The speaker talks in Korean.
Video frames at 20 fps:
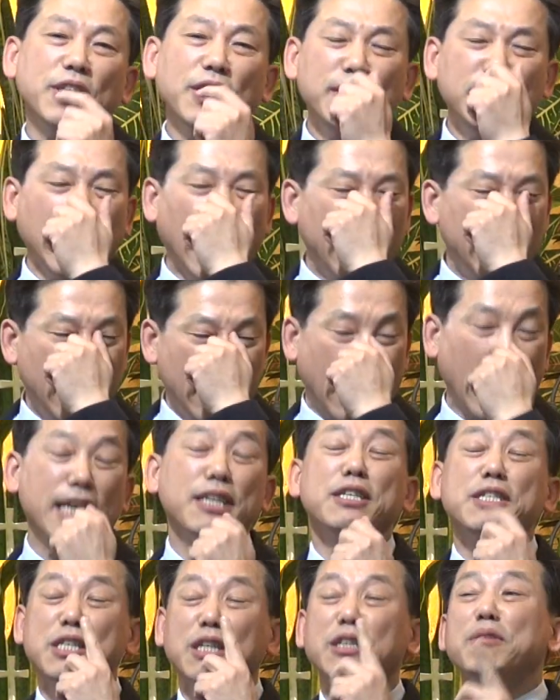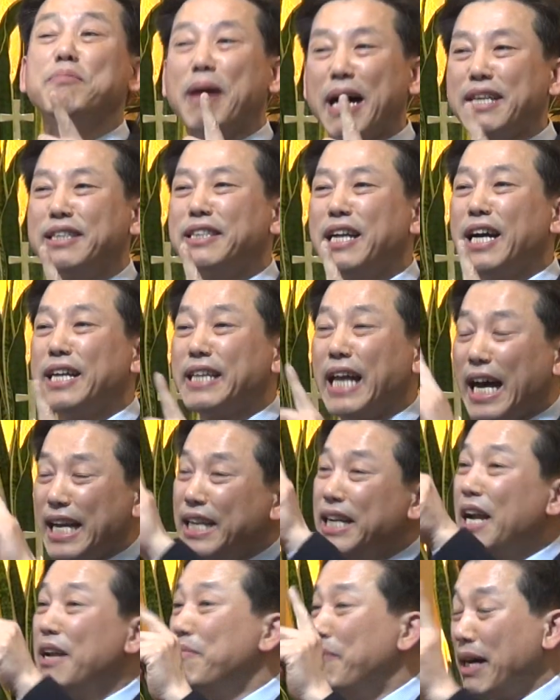첫 날일 가능성은 많으나
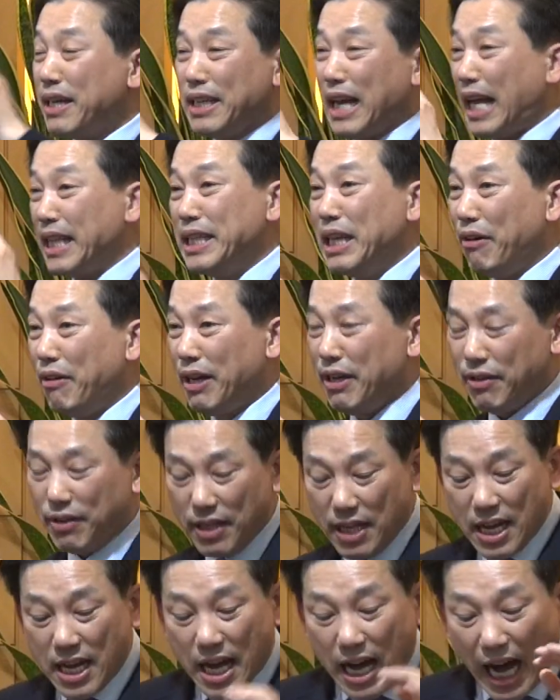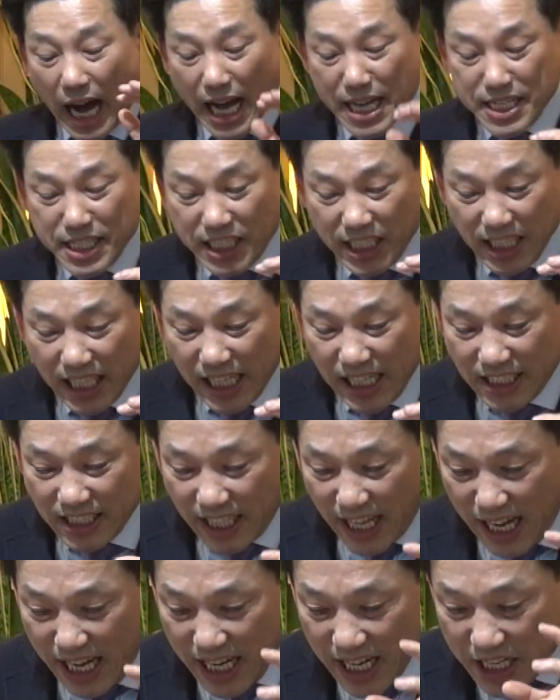날이라는 말은 안 나와요.
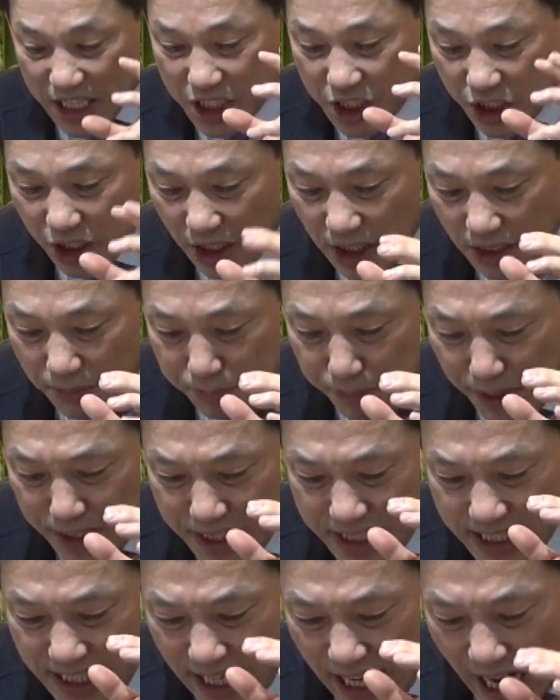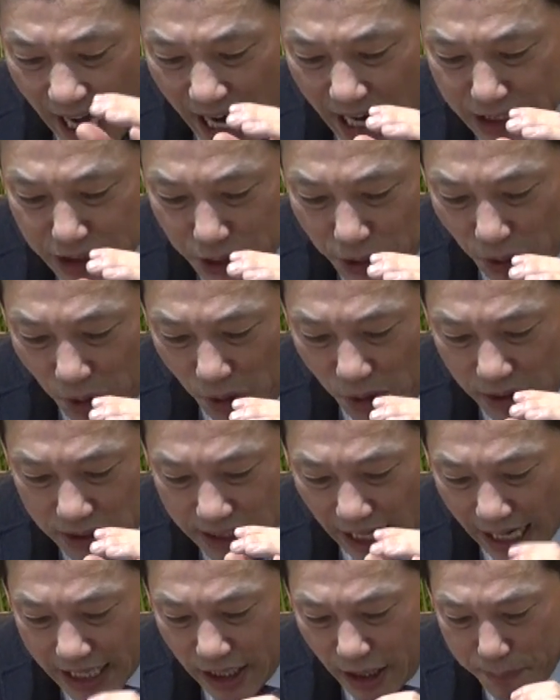안식일들의 첫 번째
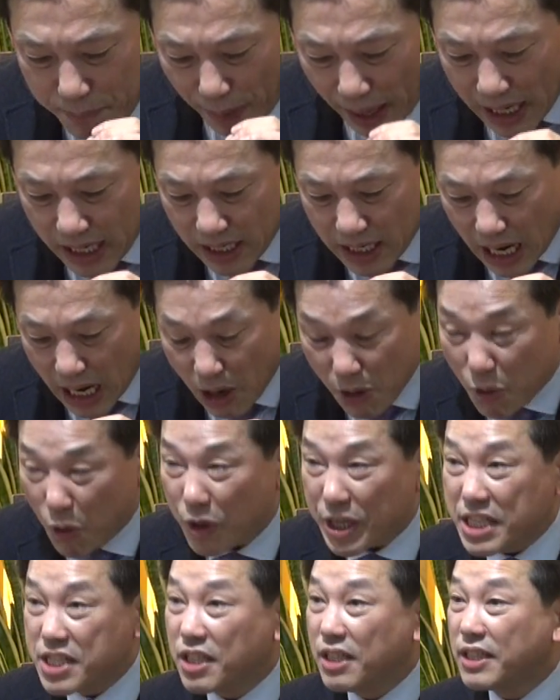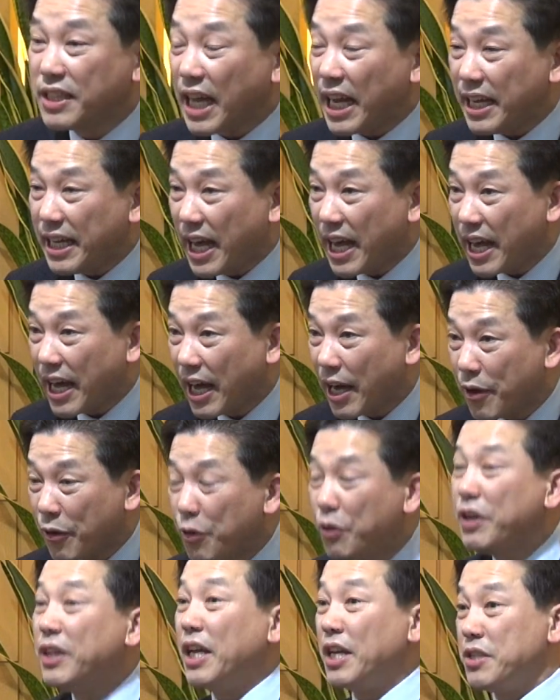안으로 날이 밝아오고 있을
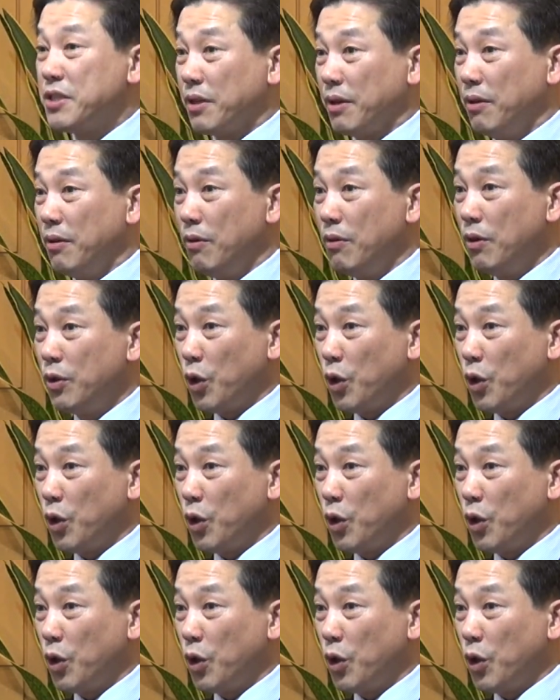때에 이렇게 돼 있어요.